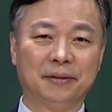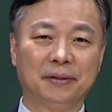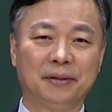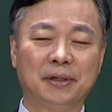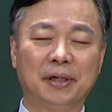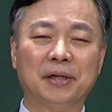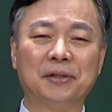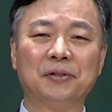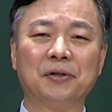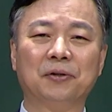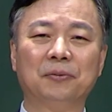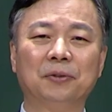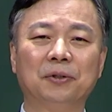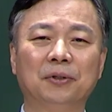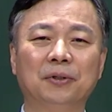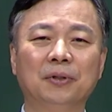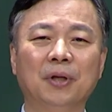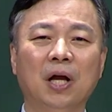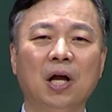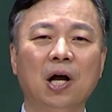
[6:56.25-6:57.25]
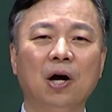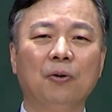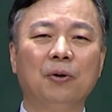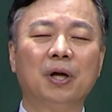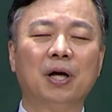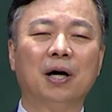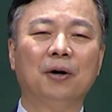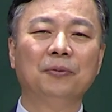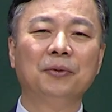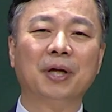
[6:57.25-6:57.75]
그래서 여러분, 우리
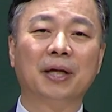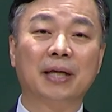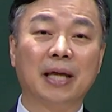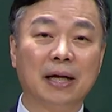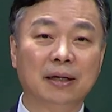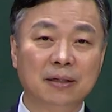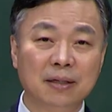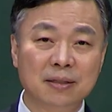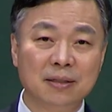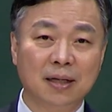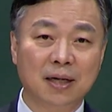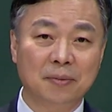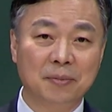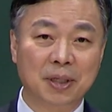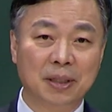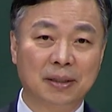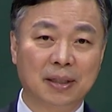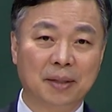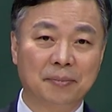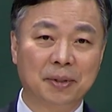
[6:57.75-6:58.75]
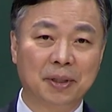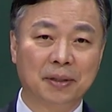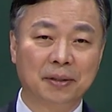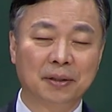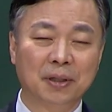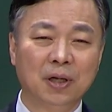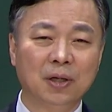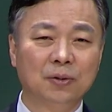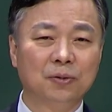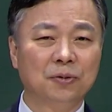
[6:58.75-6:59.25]
가운데 게으른 사람이 있다면,
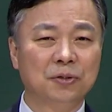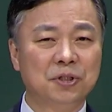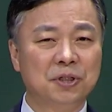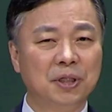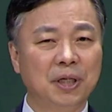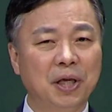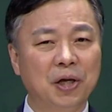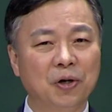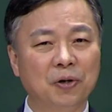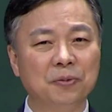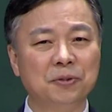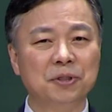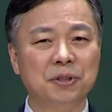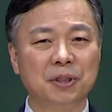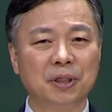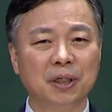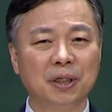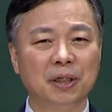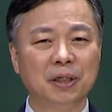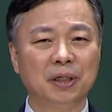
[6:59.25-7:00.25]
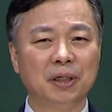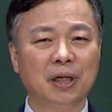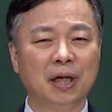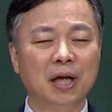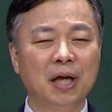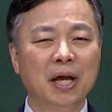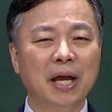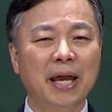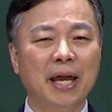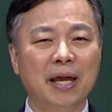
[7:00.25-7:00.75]
또 지혜 없이
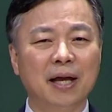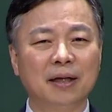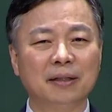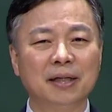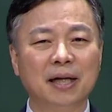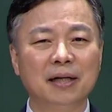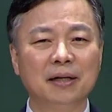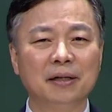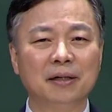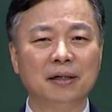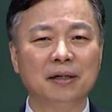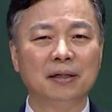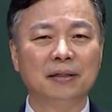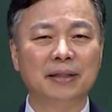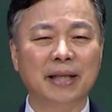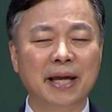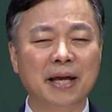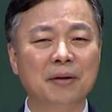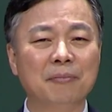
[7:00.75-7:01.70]
해야 될 일을 때에